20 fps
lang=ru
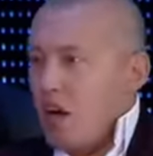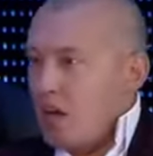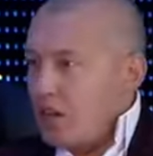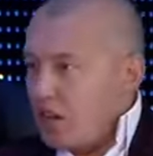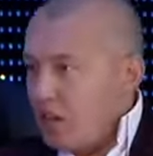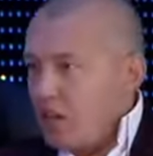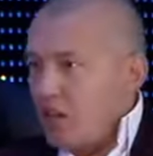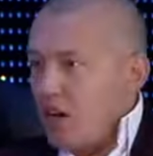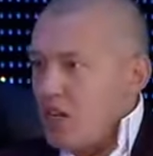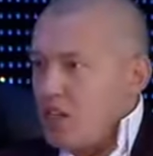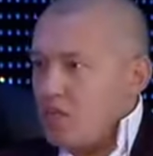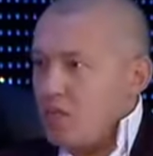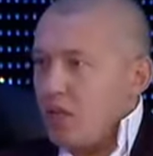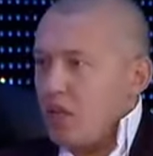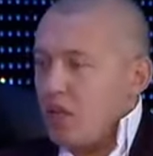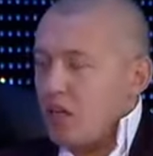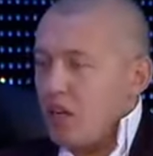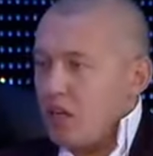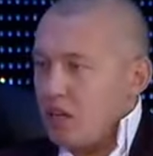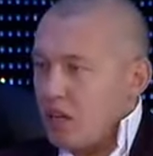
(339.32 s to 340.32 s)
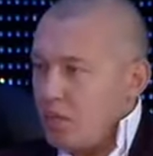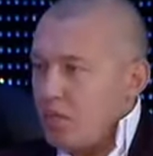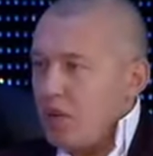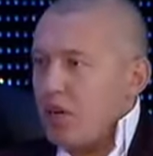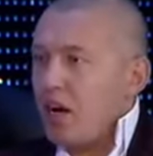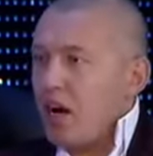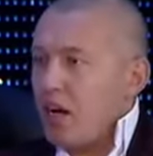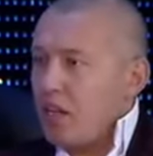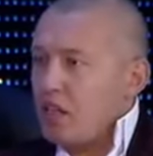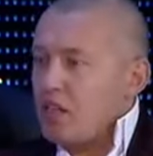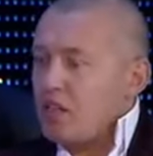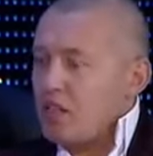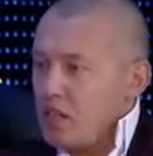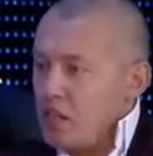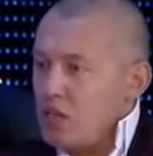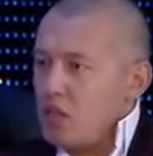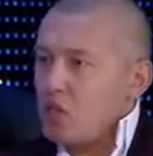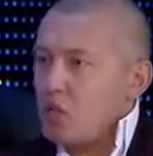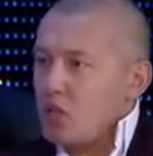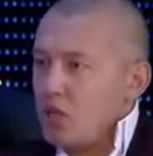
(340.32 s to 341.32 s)
один раз было, когда покаялось
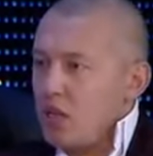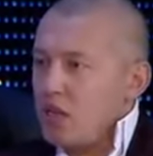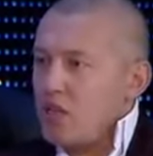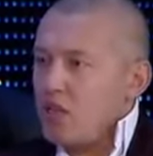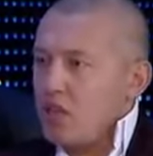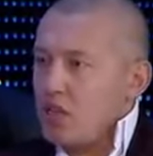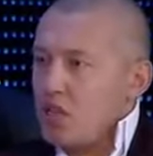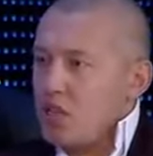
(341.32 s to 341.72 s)
1300